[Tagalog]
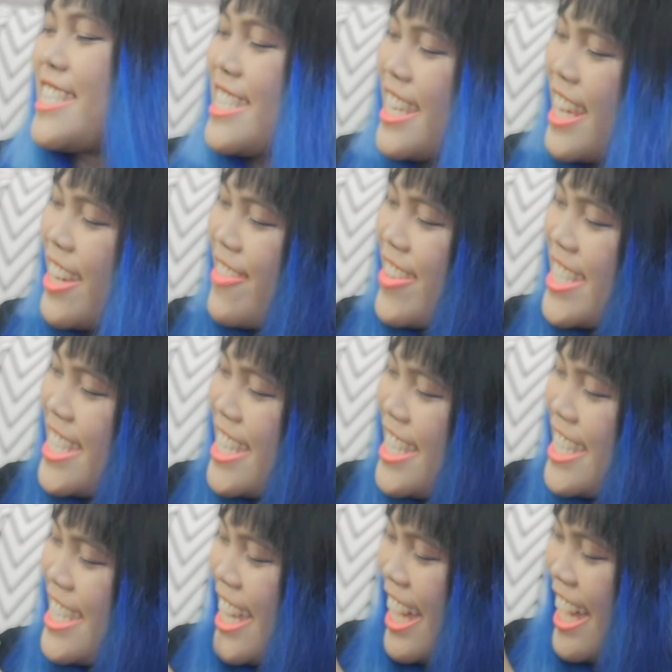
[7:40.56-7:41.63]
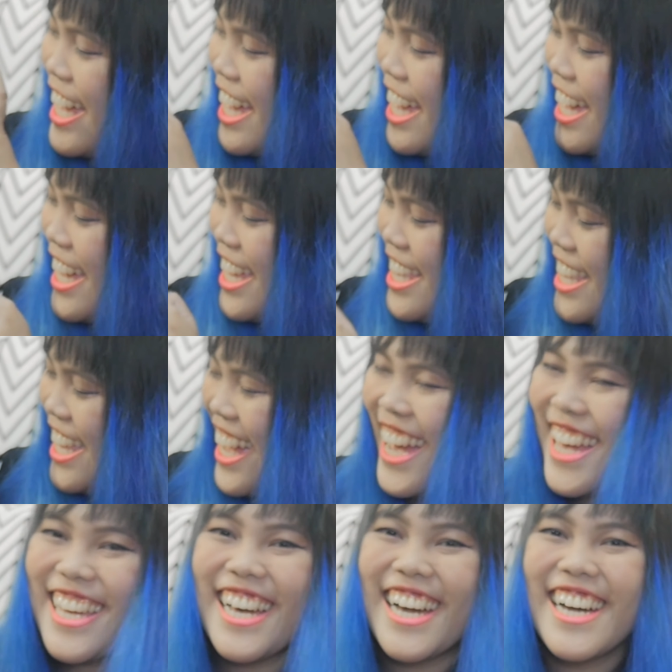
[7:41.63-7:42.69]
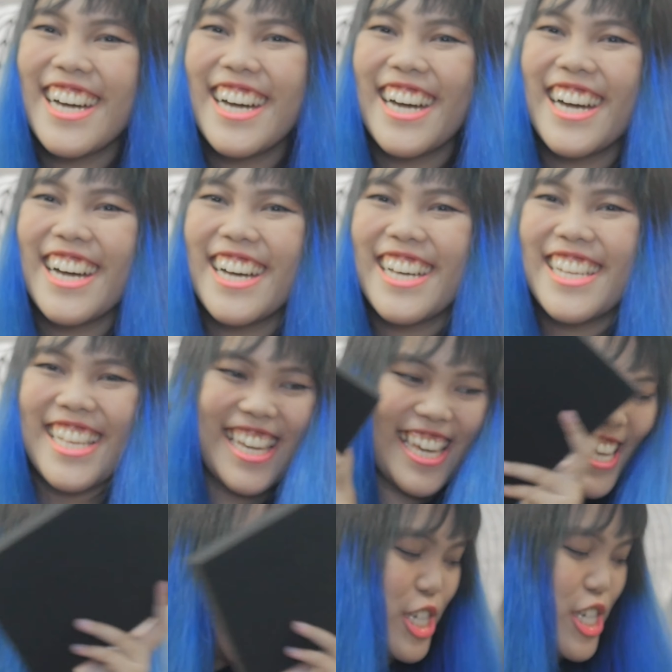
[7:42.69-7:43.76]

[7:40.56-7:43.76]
see what's inside. Ayan! ayan